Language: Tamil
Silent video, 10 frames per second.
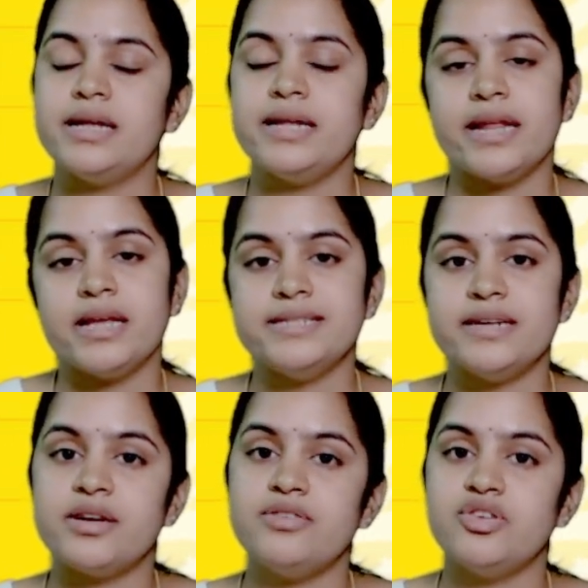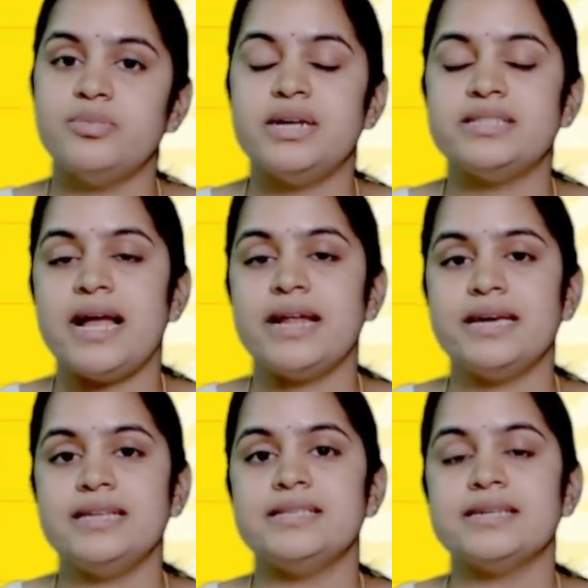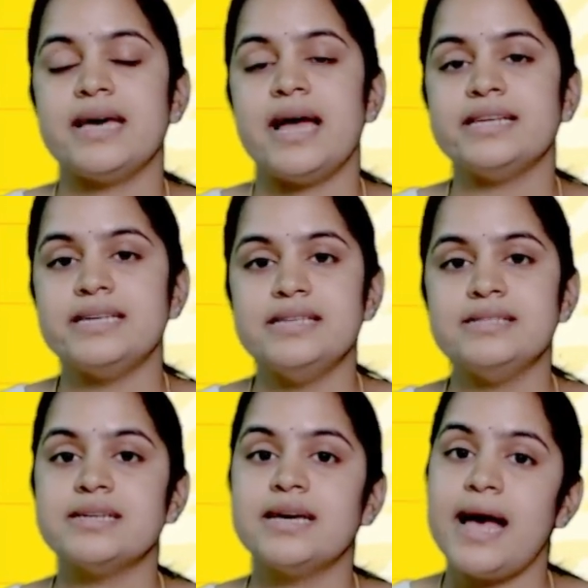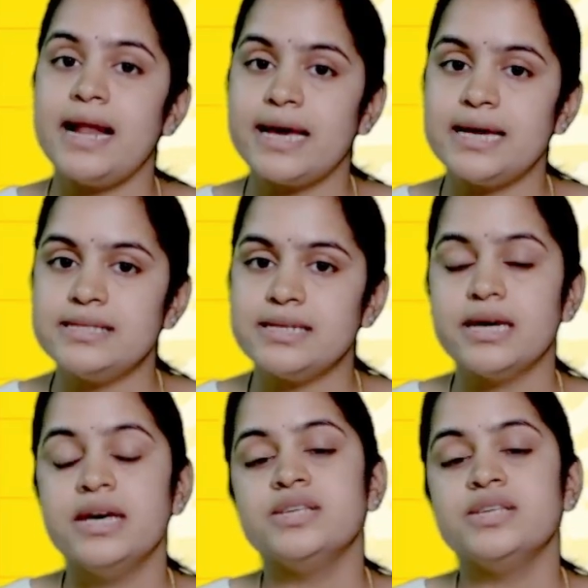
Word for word: நிறைய ஜென்ரல் ஃபார்முலாஸ் ஆல்கின்ஸுக்கு ஆல்கீன்ஸுக்கு ஆல்கைன்ஸுக்கு